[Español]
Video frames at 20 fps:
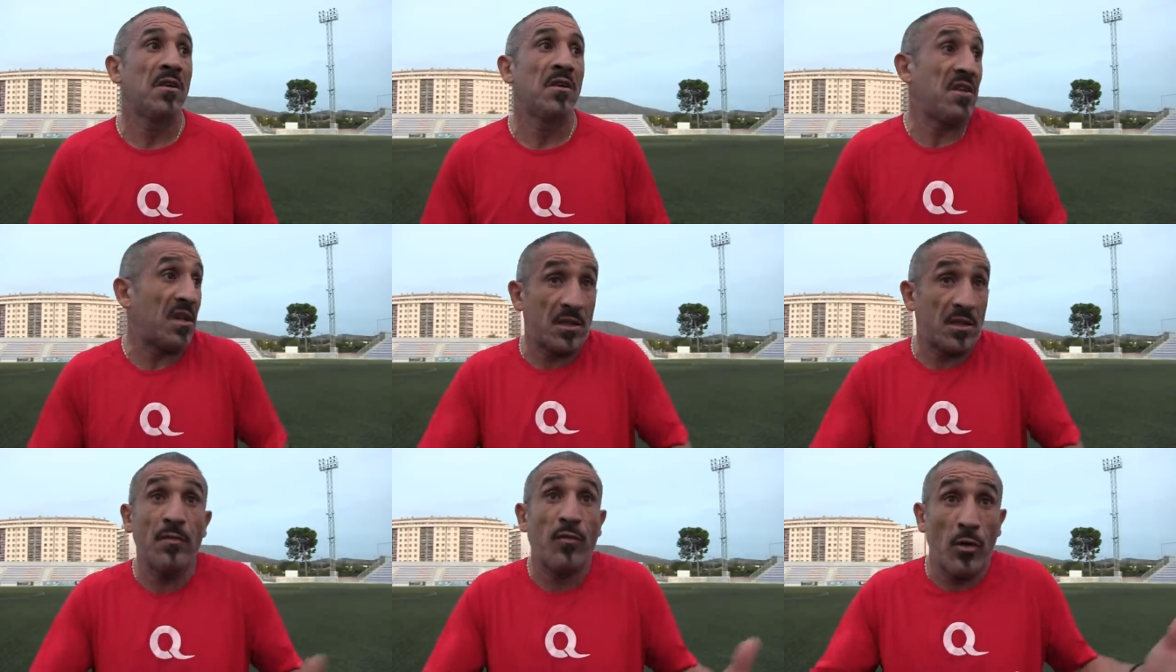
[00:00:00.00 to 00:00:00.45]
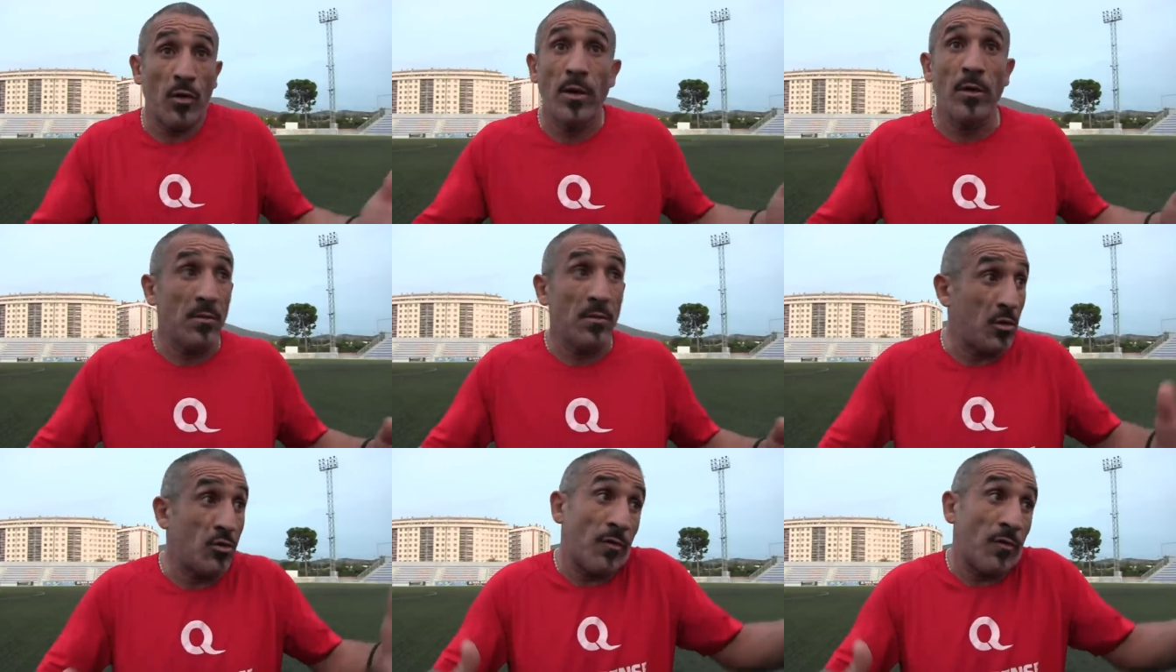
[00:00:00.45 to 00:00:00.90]
Y así
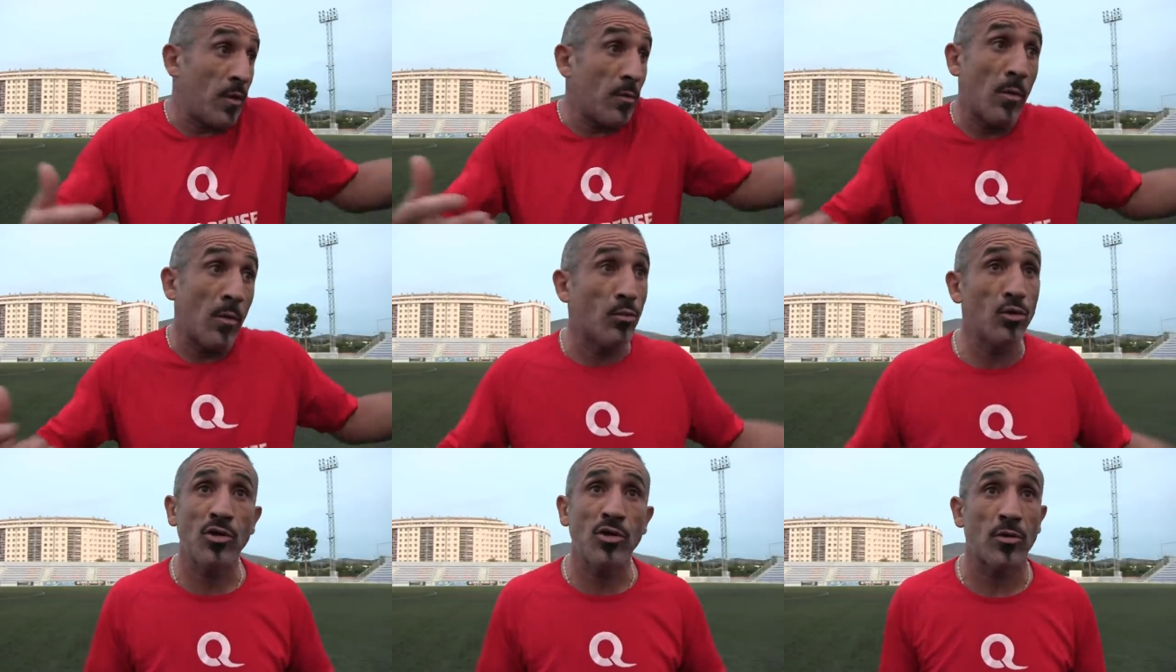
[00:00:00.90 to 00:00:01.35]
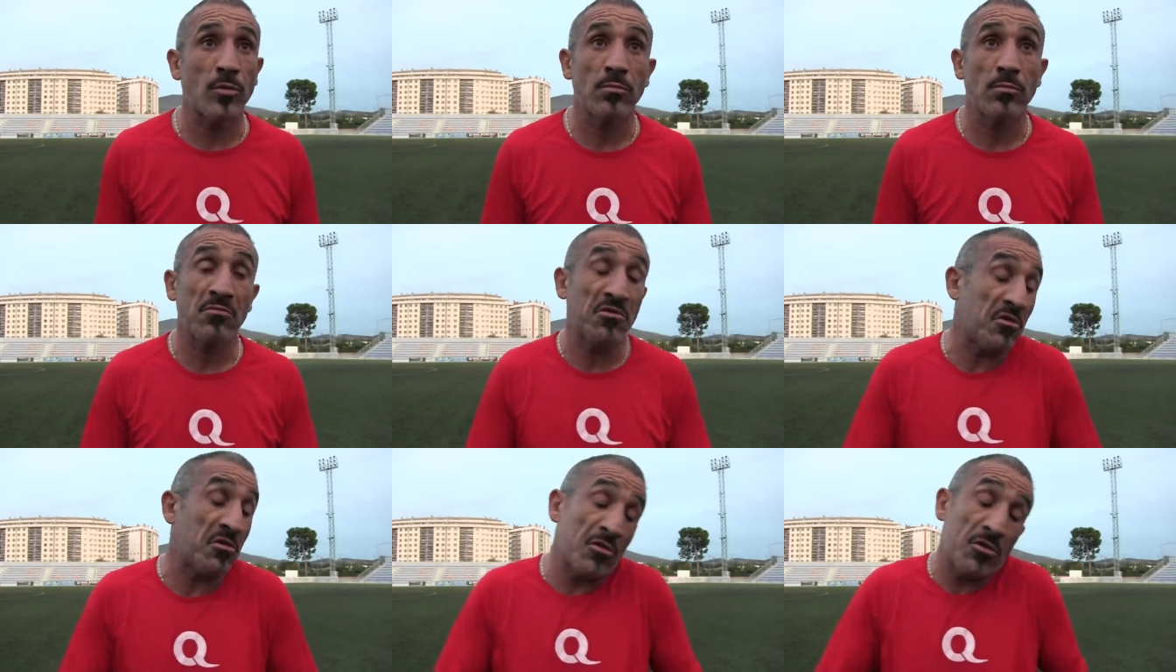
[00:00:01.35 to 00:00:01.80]
fue, y sufrimos mucho.
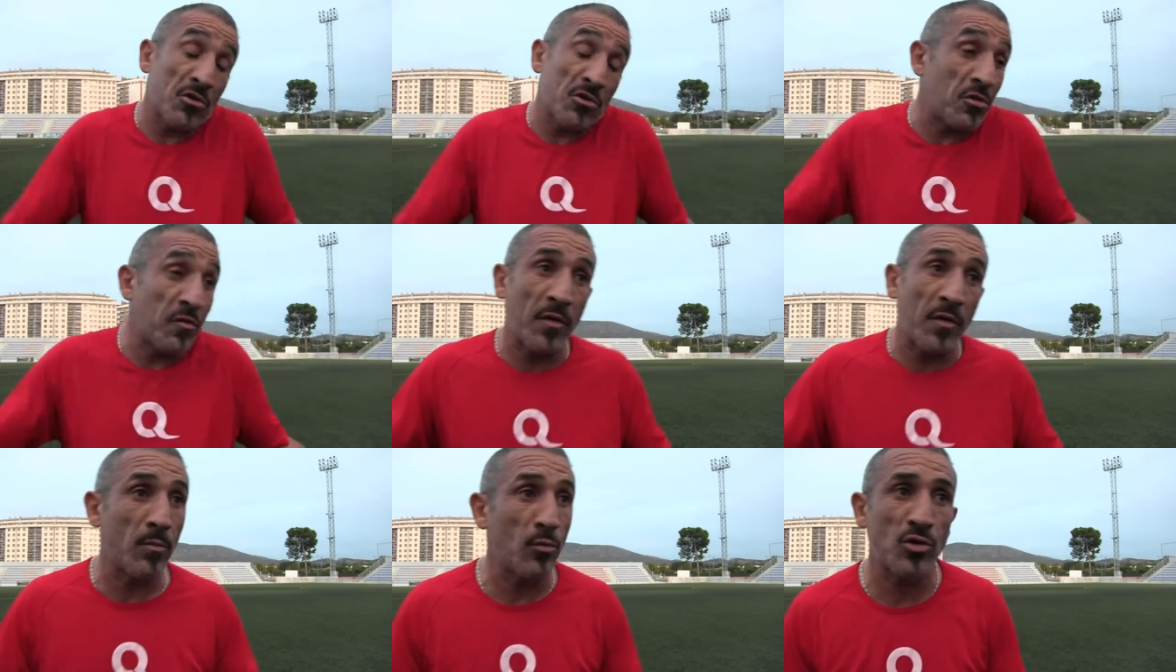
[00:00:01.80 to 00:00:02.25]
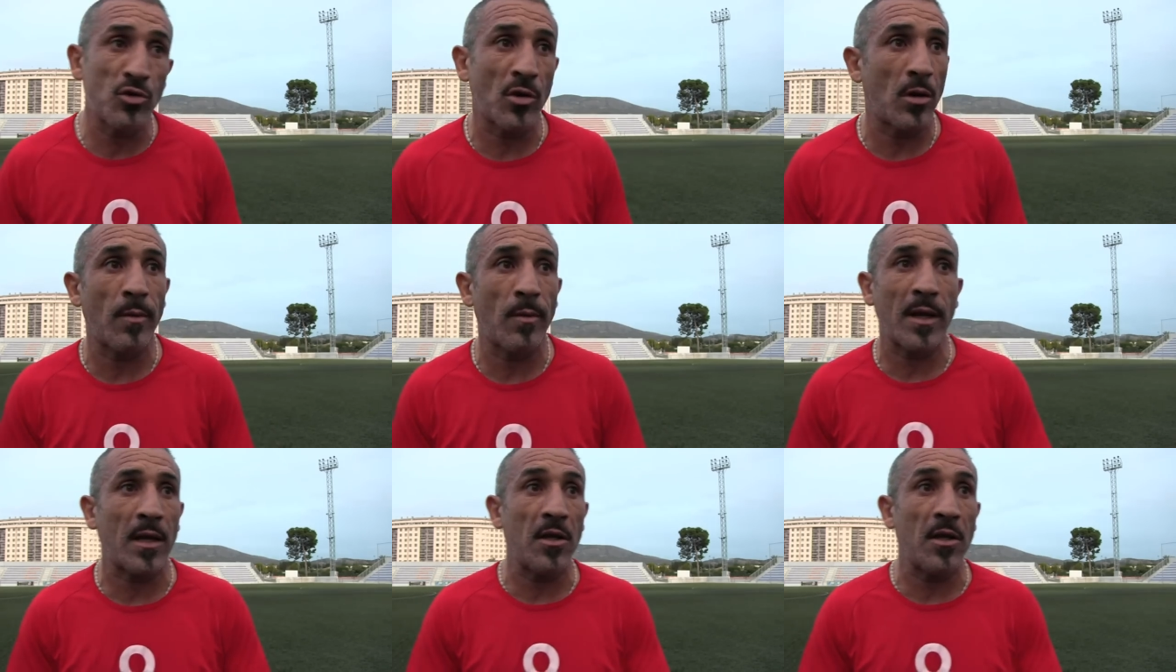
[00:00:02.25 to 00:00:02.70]
Yo, yo sufrí
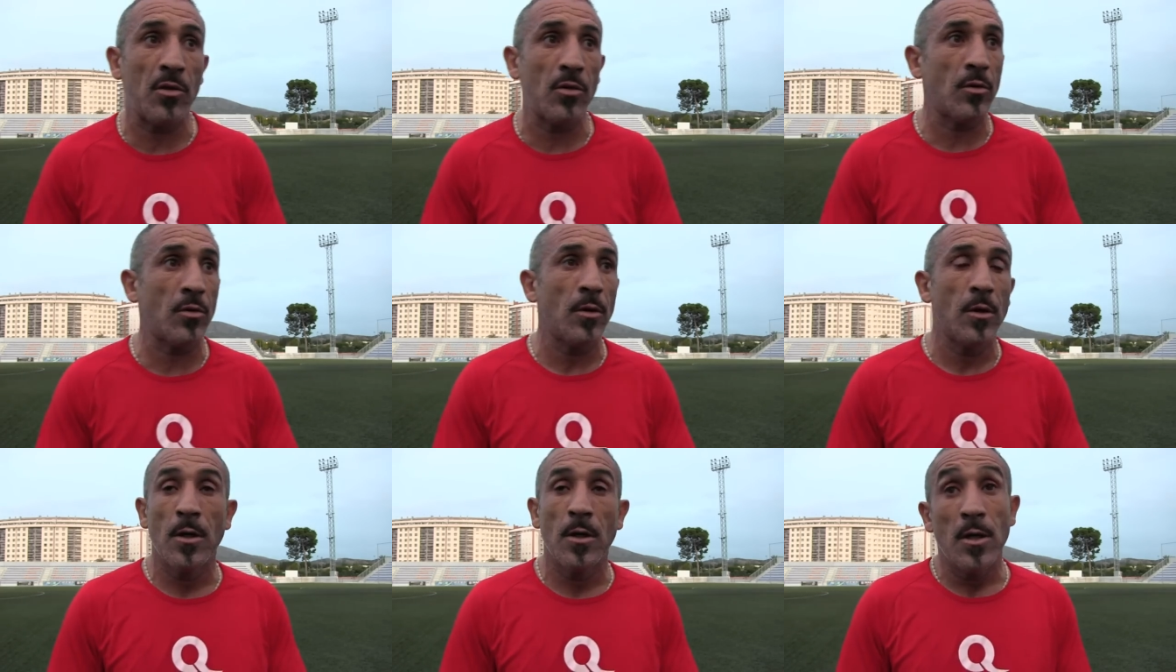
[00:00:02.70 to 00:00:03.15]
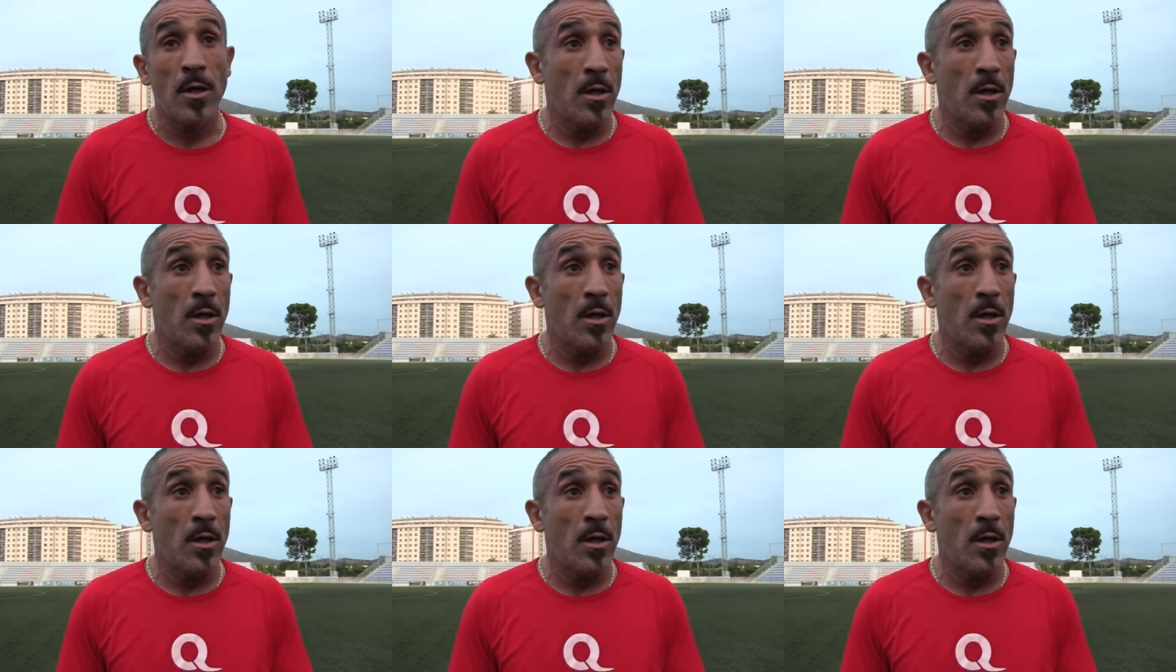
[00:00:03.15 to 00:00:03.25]
mucho en el banquillo,